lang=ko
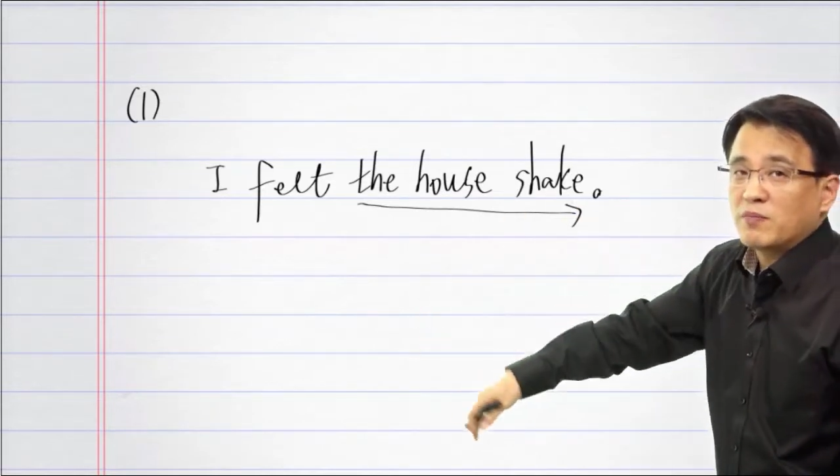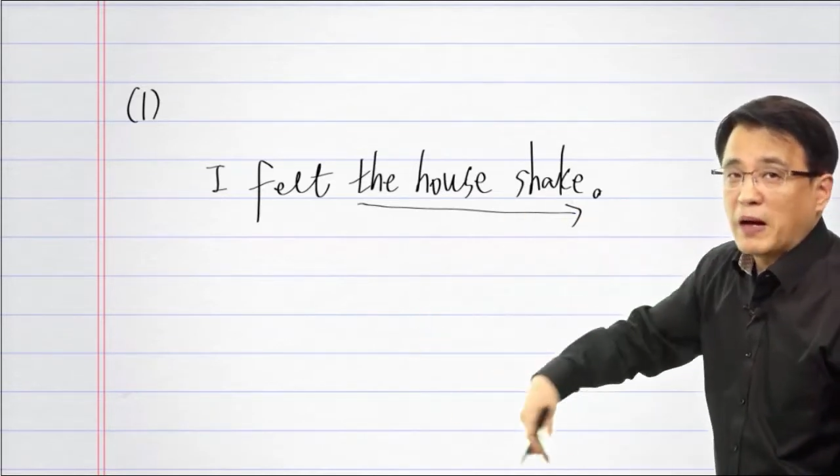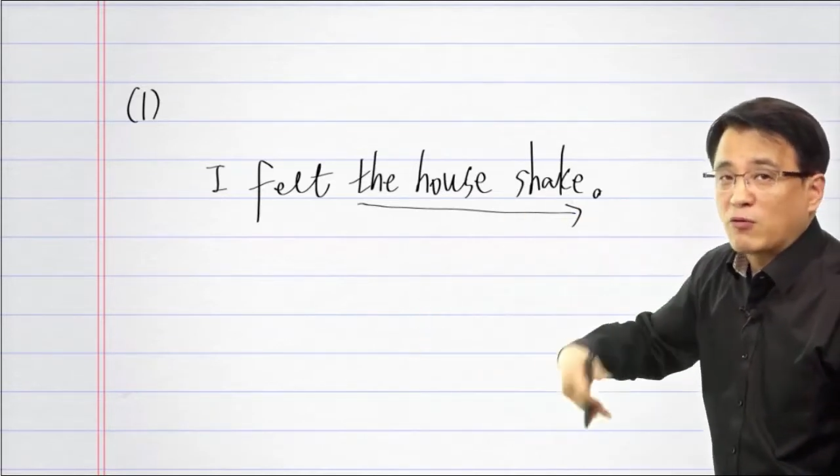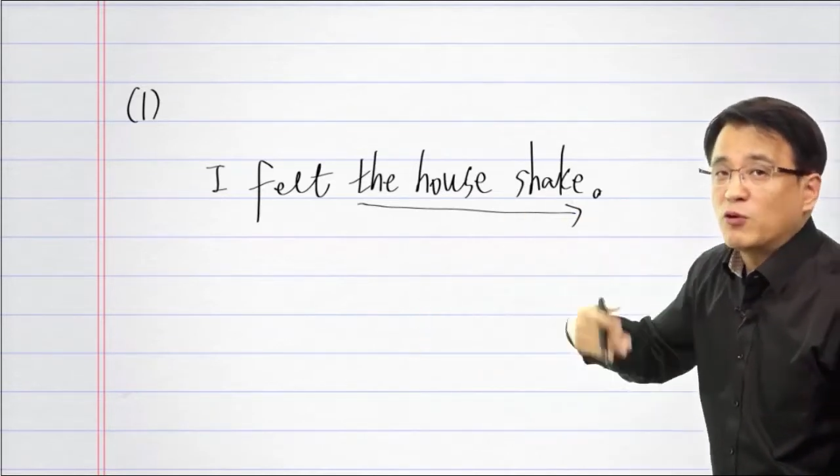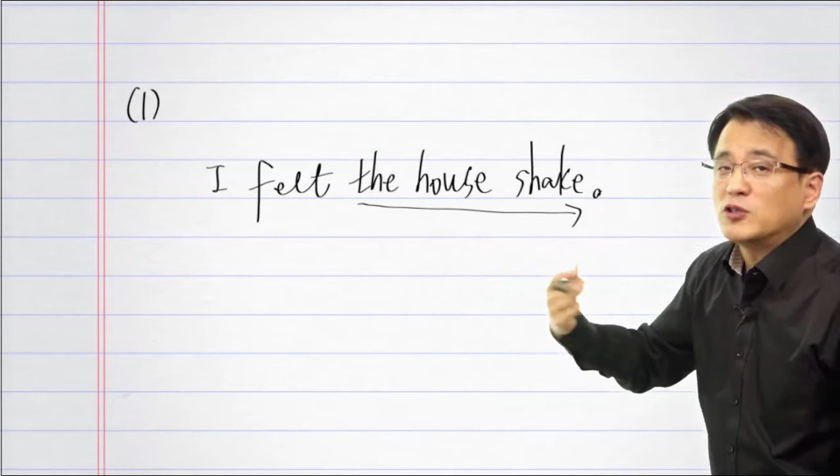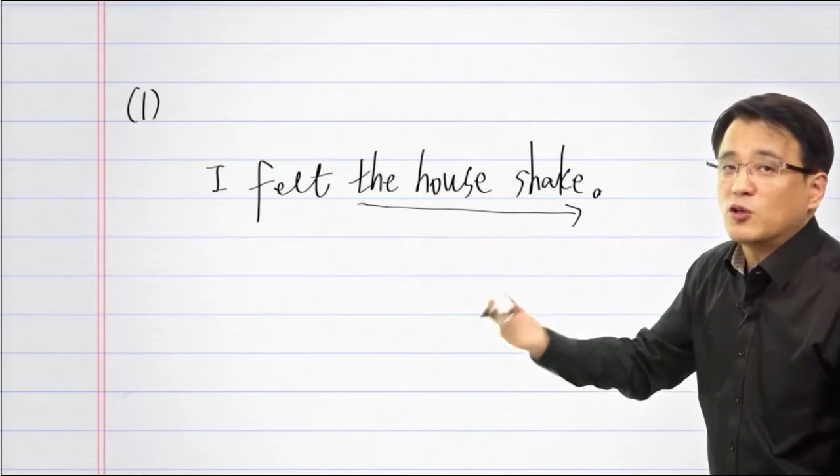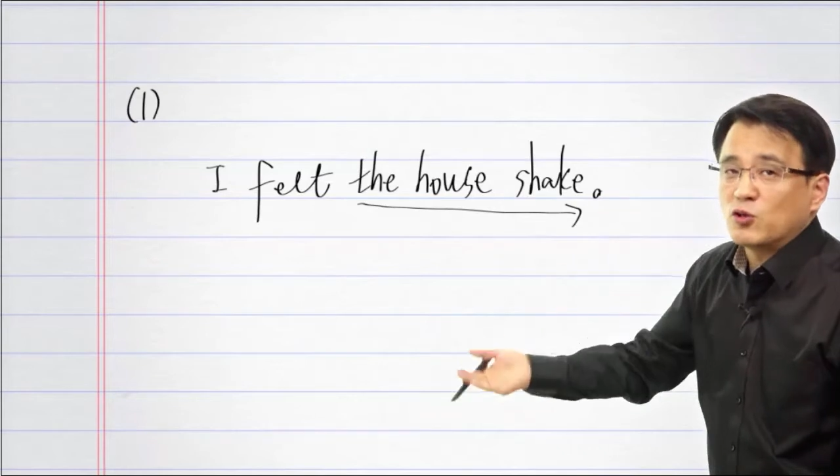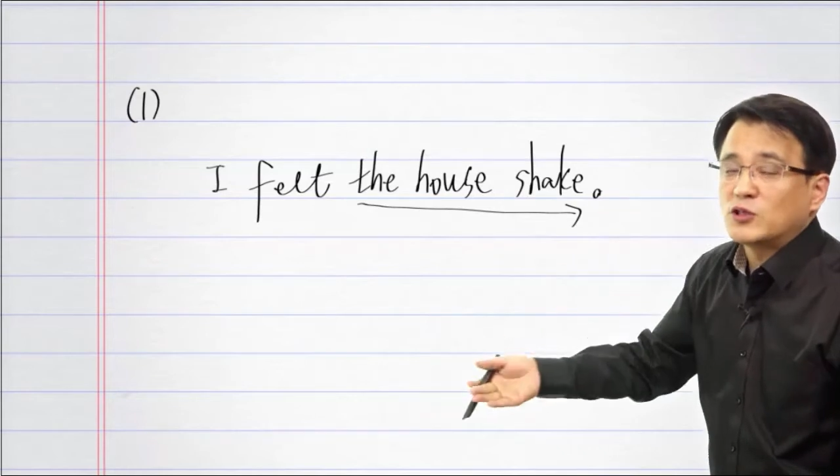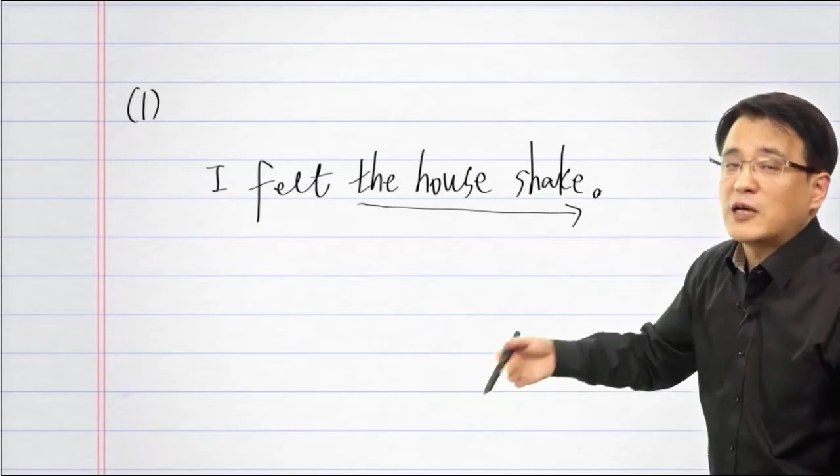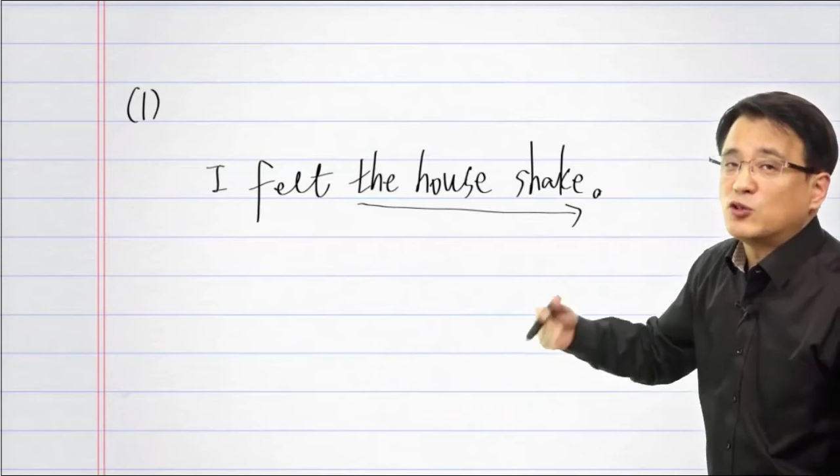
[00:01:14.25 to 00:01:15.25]

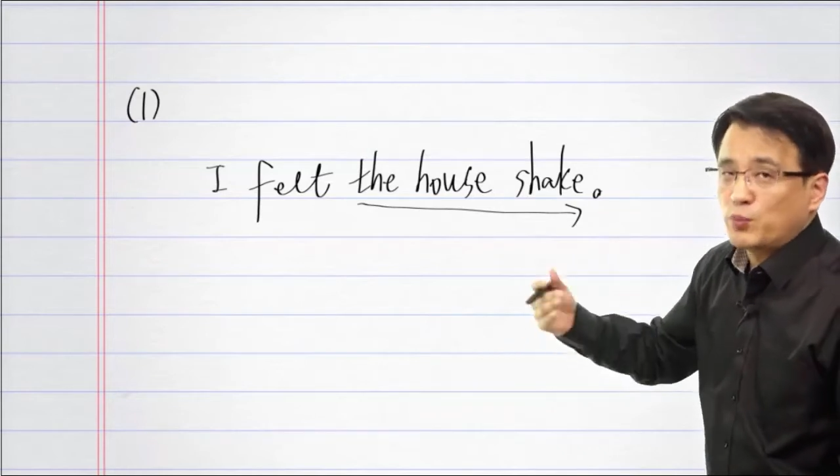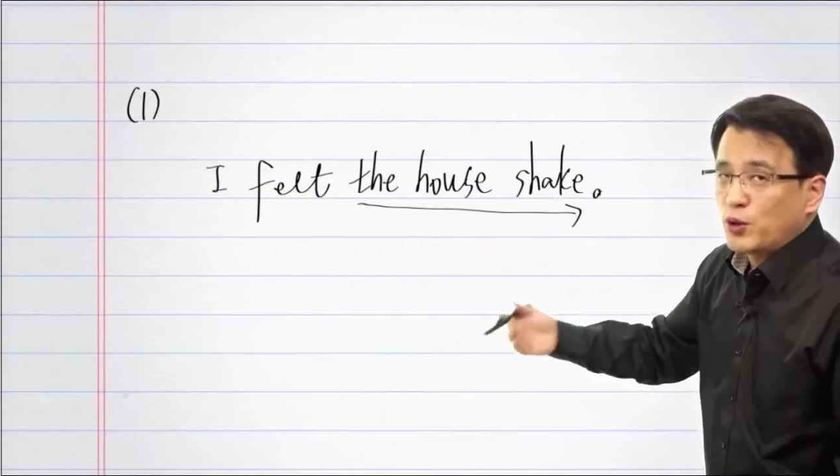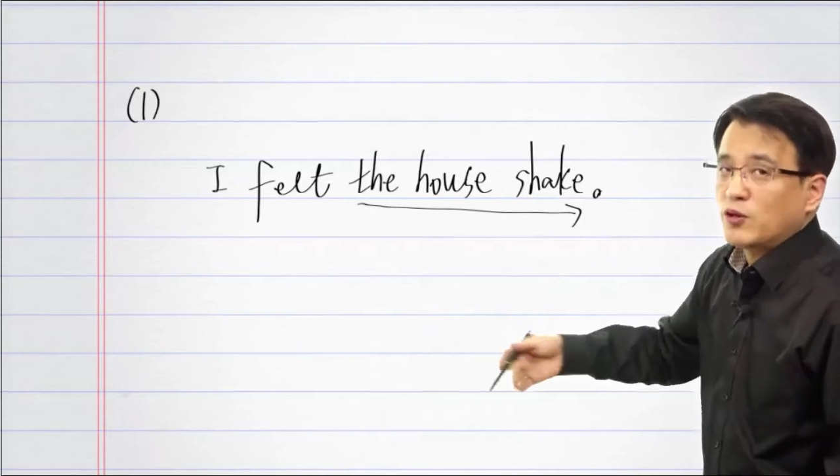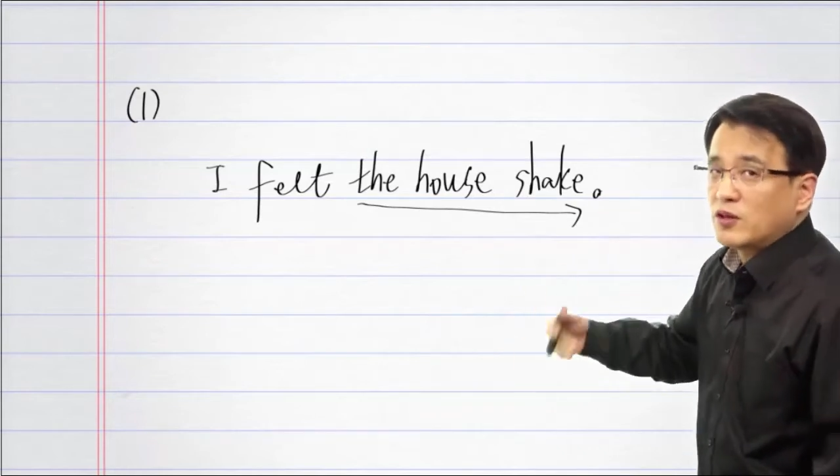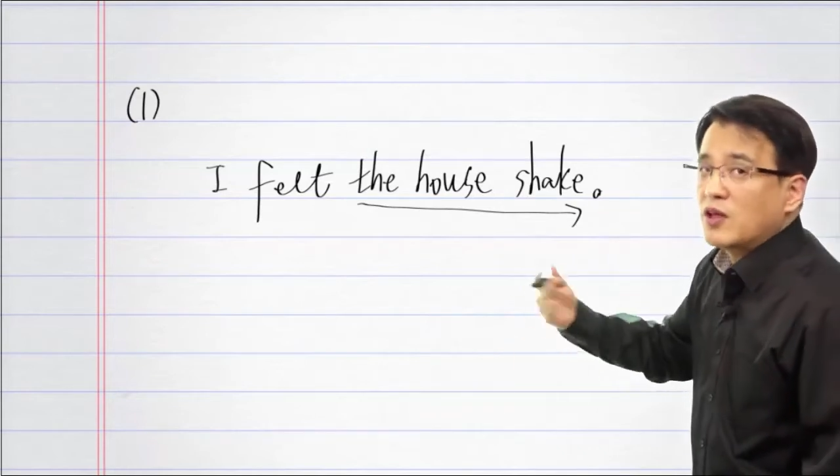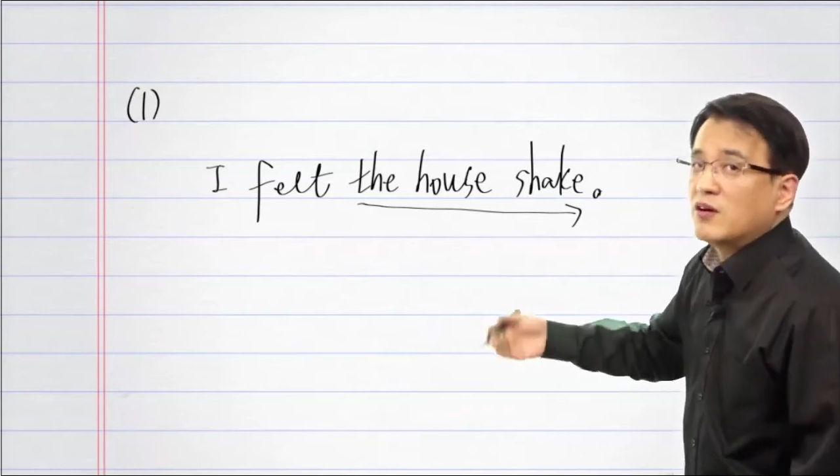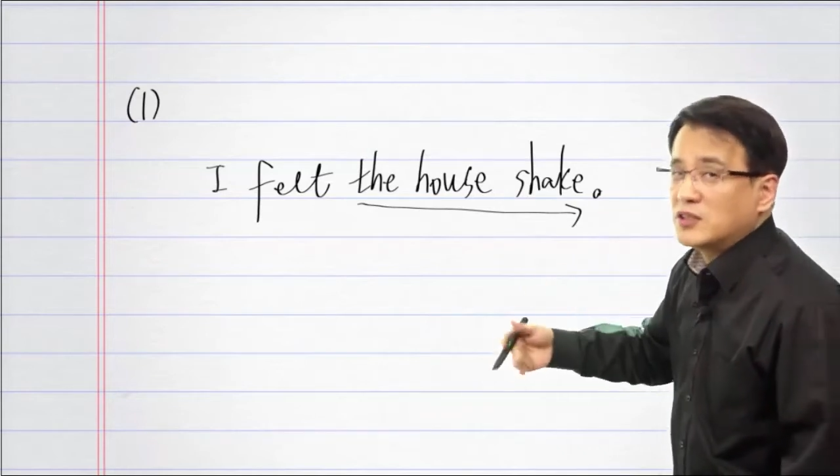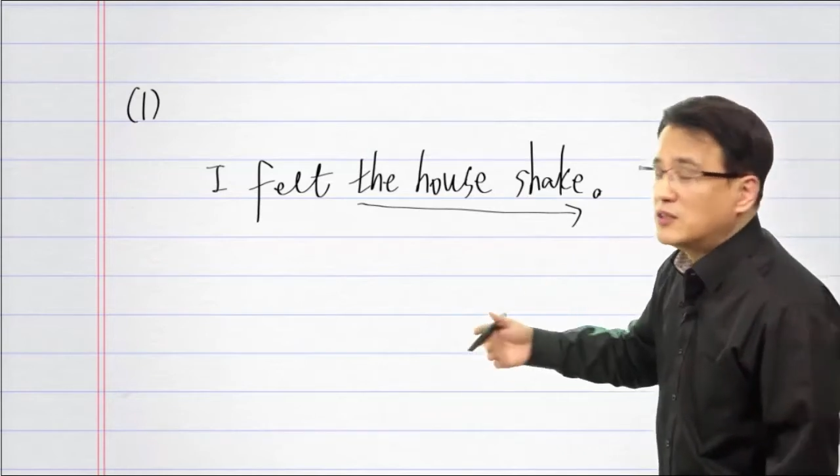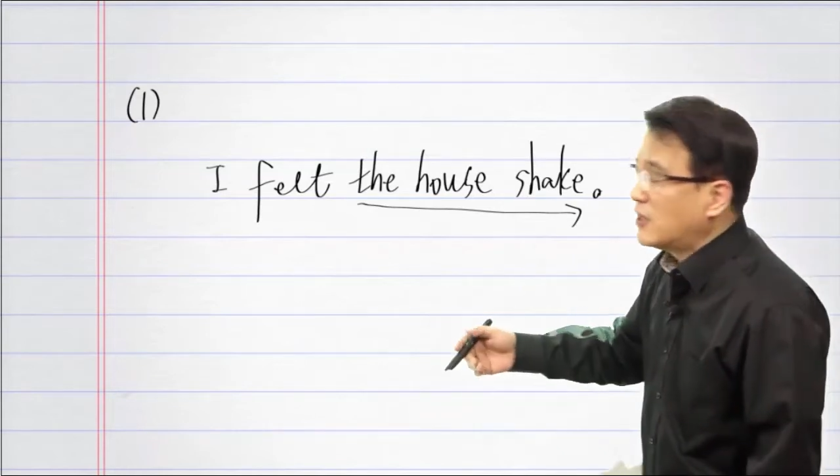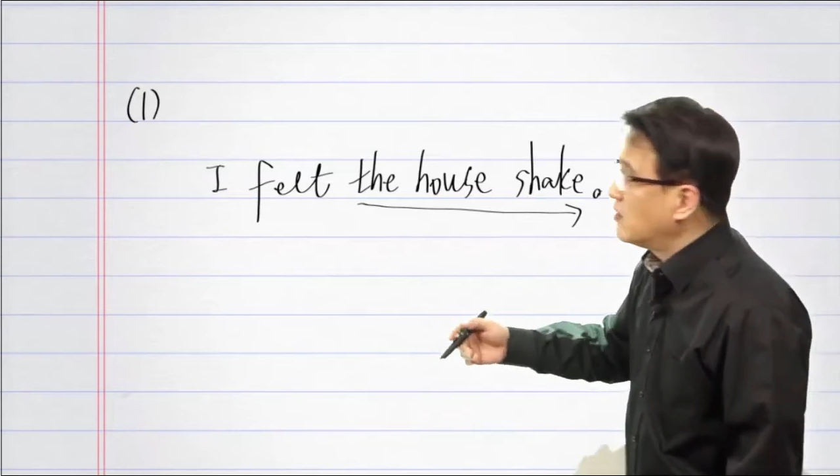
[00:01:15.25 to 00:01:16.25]
바꿔서도 자주
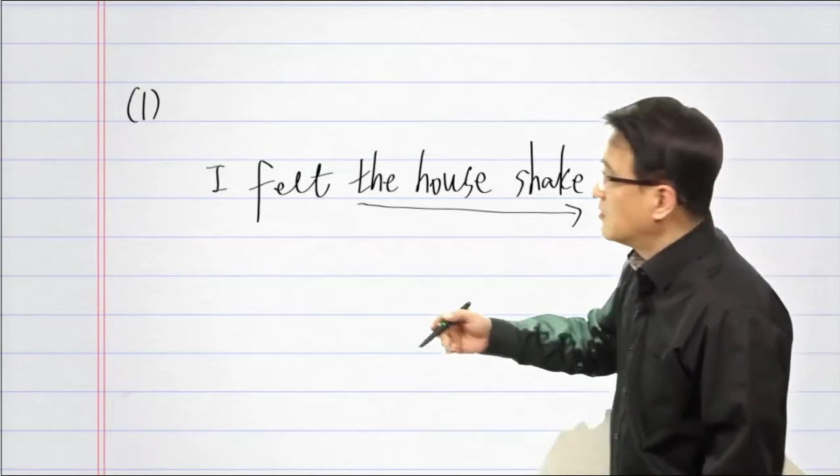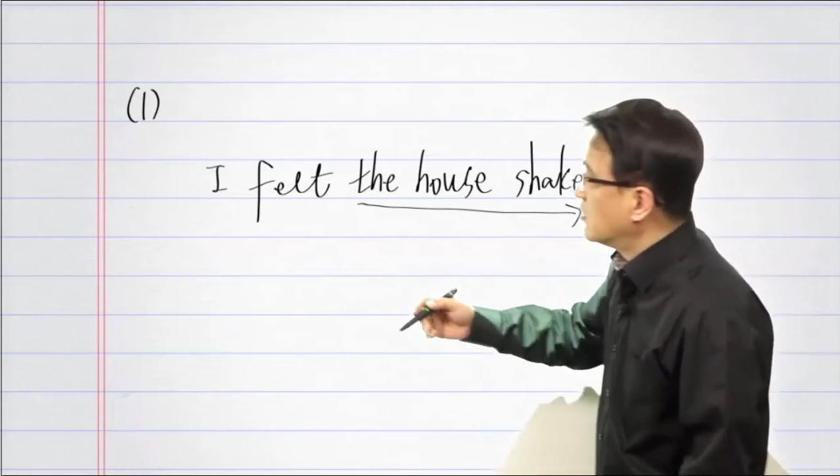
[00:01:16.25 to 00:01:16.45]
표현되어진다는